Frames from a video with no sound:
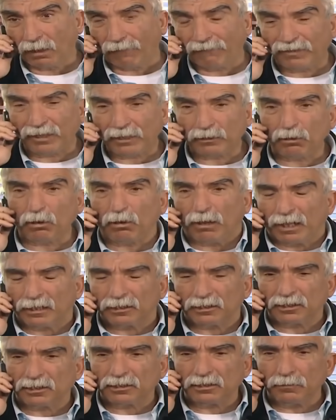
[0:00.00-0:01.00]
صفية
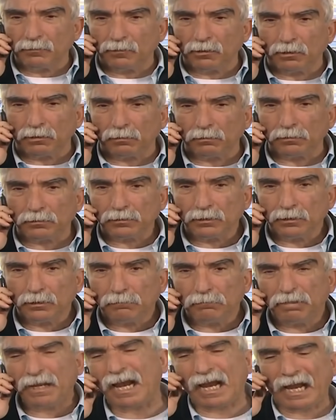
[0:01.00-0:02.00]
صارت حرامية؟
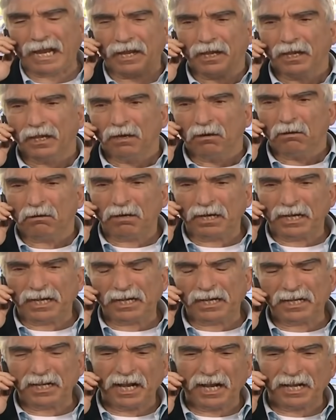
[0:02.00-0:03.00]

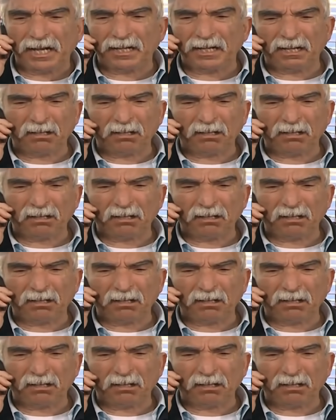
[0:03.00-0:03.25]
هاي بس